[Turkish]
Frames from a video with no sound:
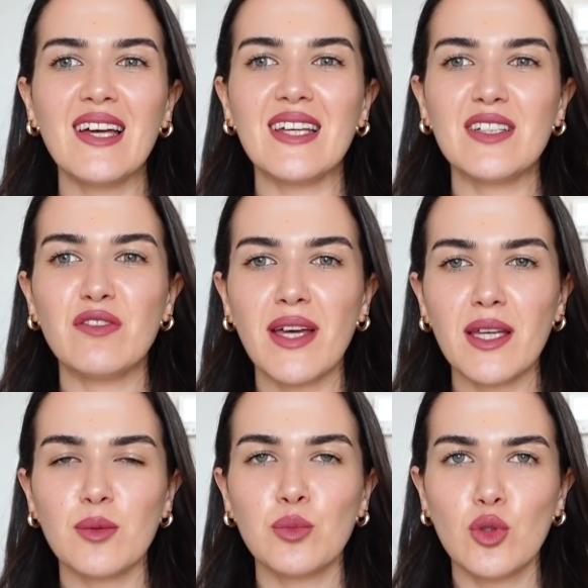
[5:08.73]
E,
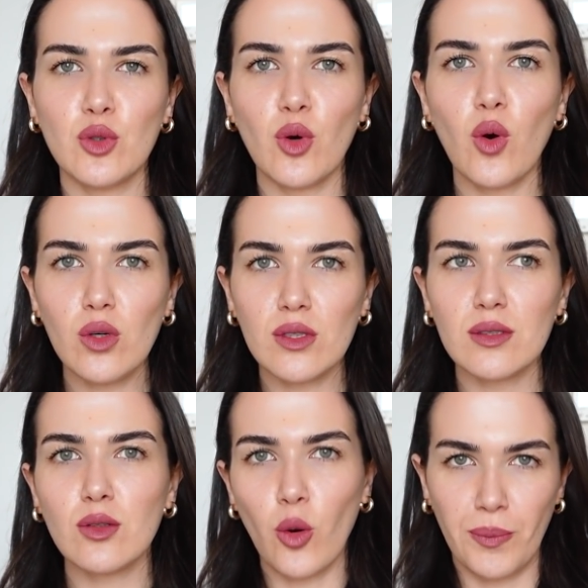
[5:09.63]
ve bu
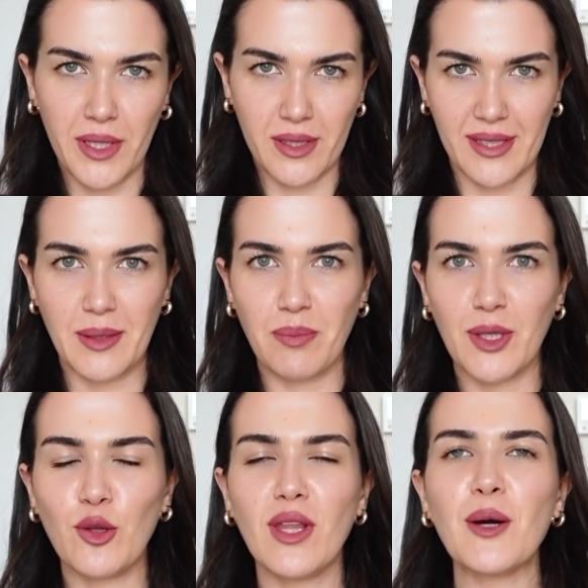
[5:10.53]
Opier diyeyim
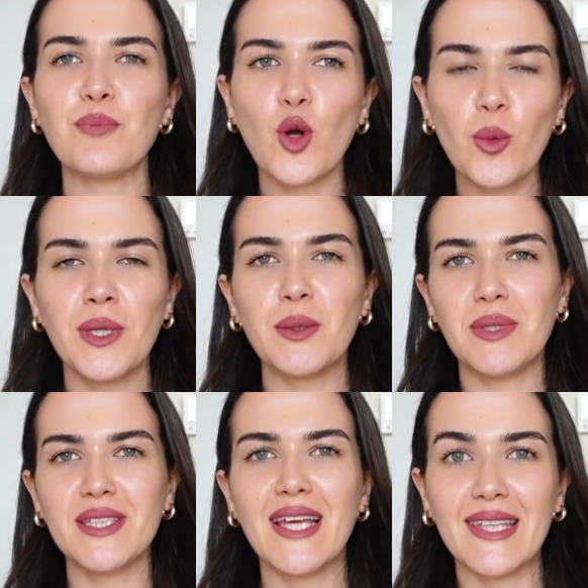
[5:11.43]
ben ona. Opier
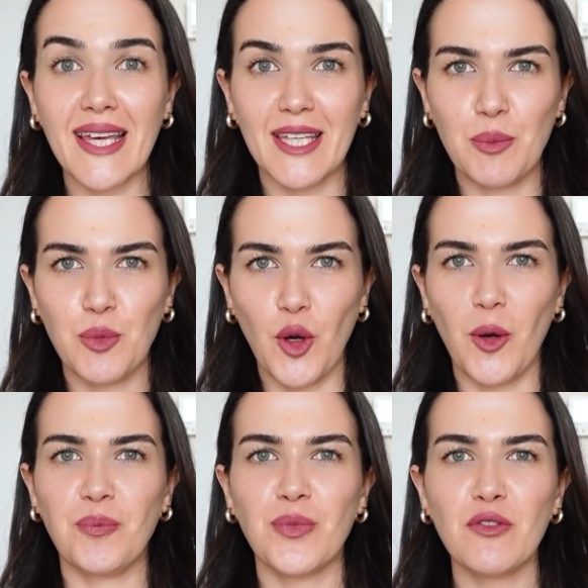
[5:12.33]
bir deney yapıyor.
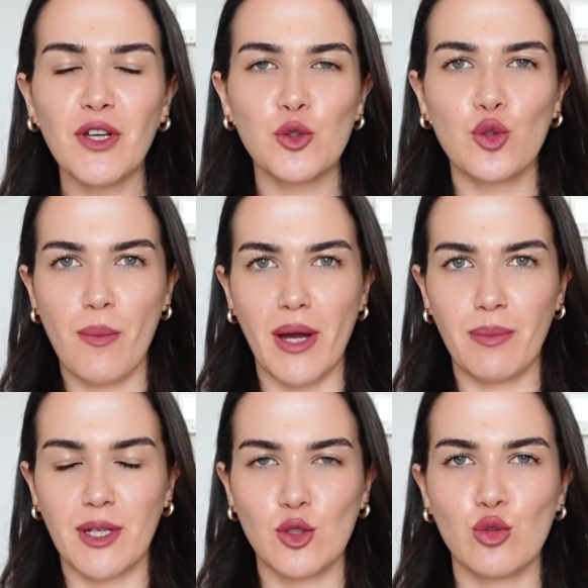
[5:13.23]
Ve şuna
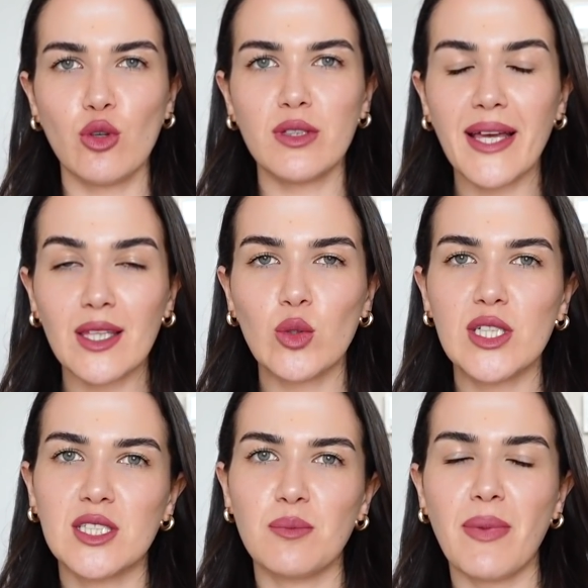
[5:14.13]
bakmak istiyor.
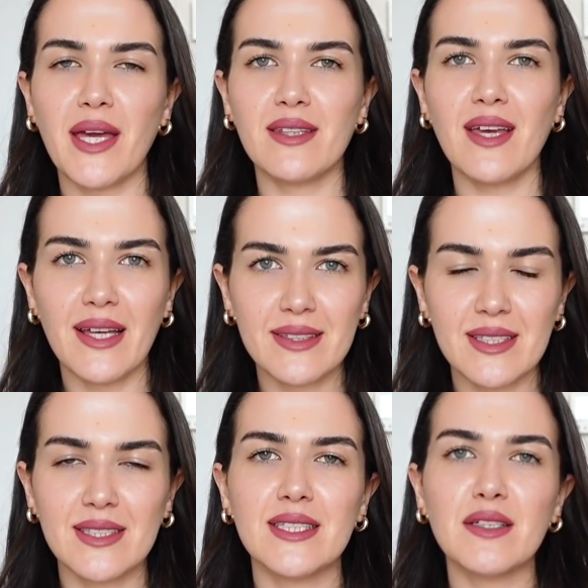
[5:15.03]
Teknolojinin beyne
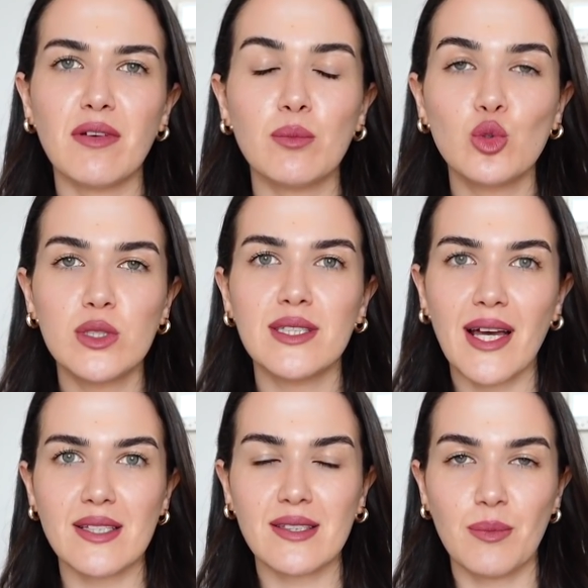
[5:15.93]
etkisi ve
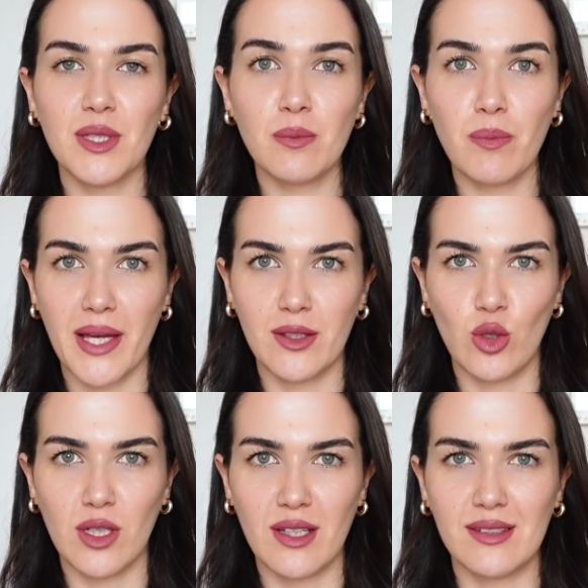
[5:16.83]
multitaskling'in beyne
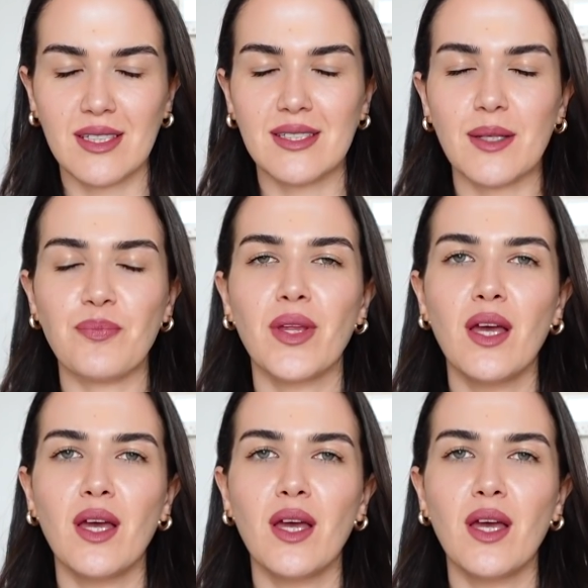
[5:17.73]
olan etkisi.